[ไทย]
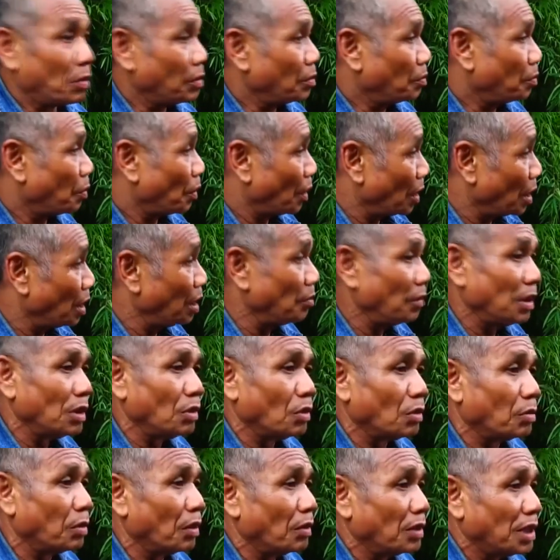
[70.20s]
เรื่องพอ
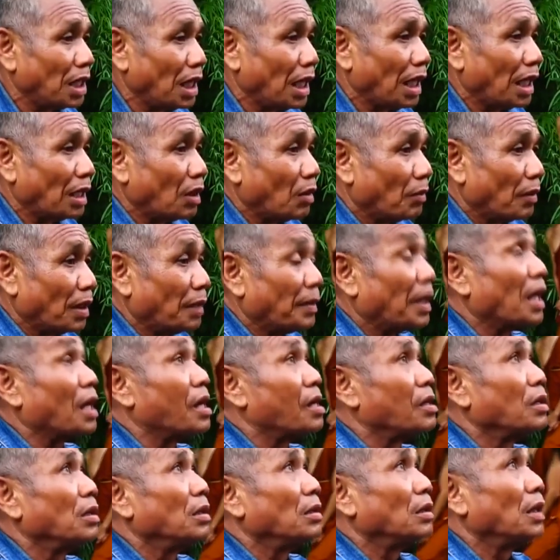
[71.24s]
ลื่นไม่อยู่ ผมก็กินเลนเข้า
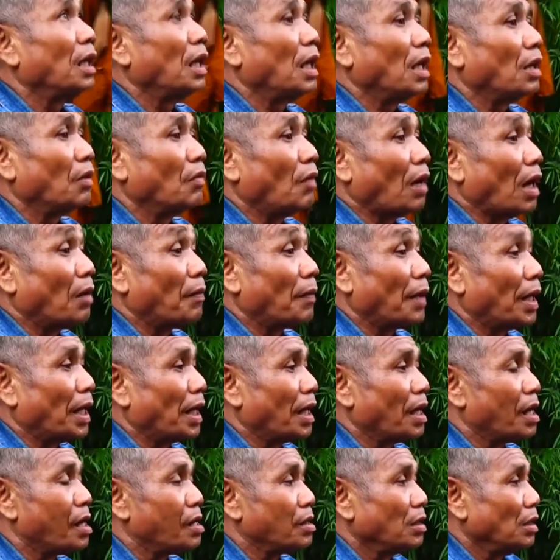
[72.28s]
ไปใช่ไหมกินเลนขวา
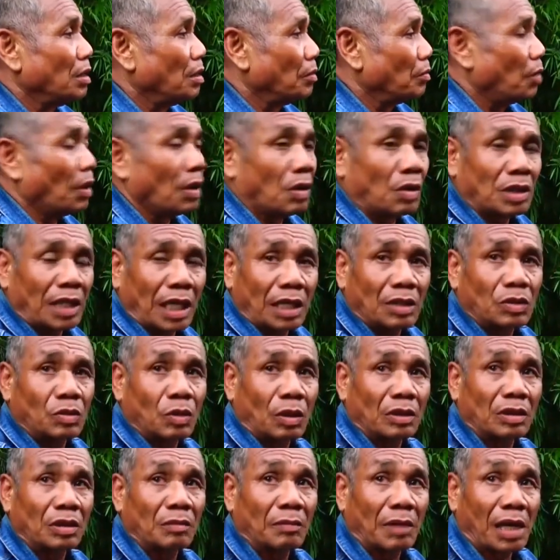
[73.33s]
เข้าไป พอร
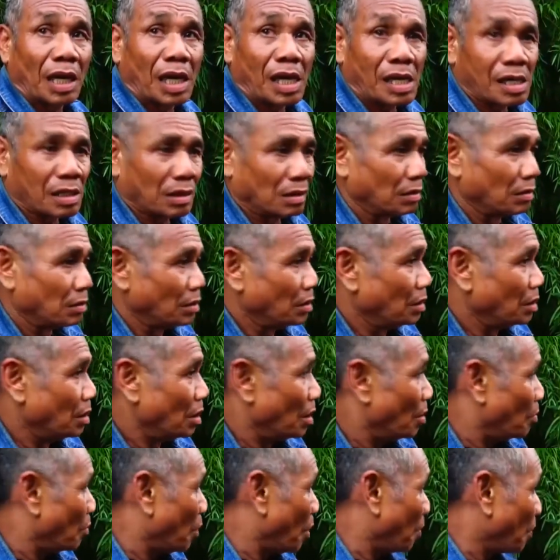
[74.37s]
ถเก๋งสวนขึ้นมา
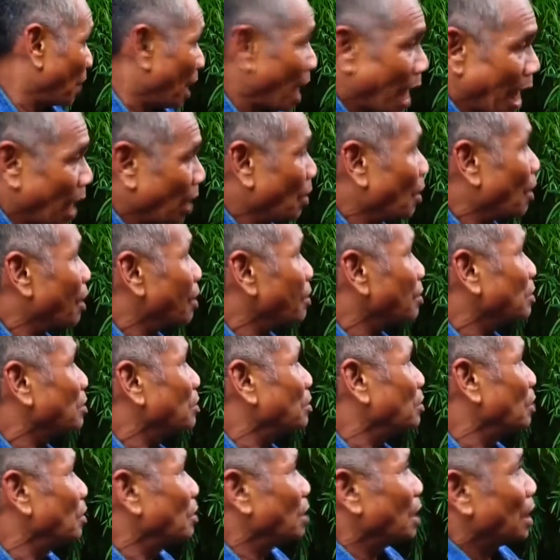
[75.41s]
ผมก็หักอ
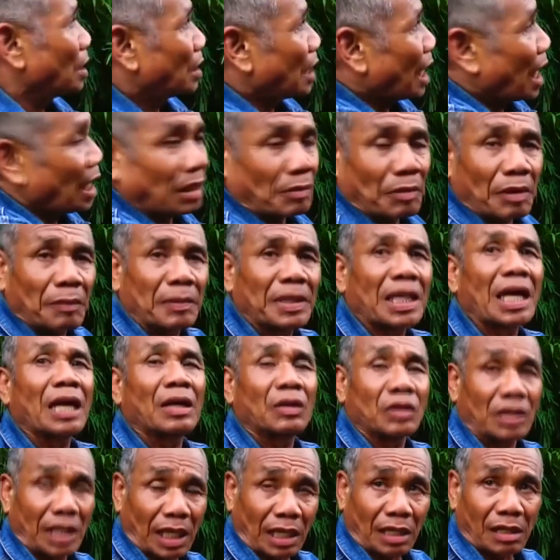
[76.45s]
อกผมเนี่ยท้ายจะ
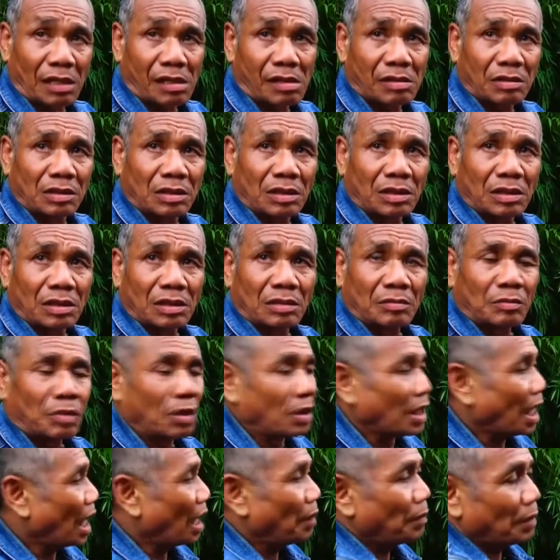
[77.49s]
ไปประทานรถเก๋ง
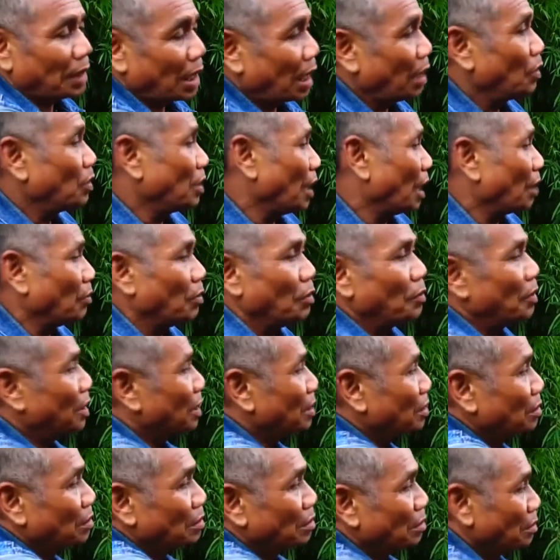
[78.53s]
พอท้ายประทานรถเก๋
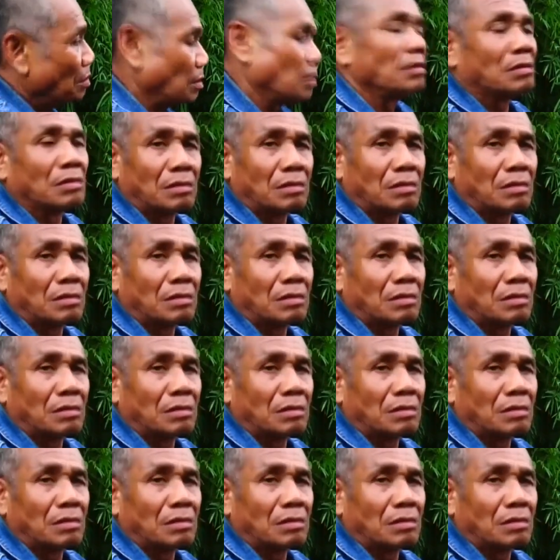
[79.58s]
งผมก็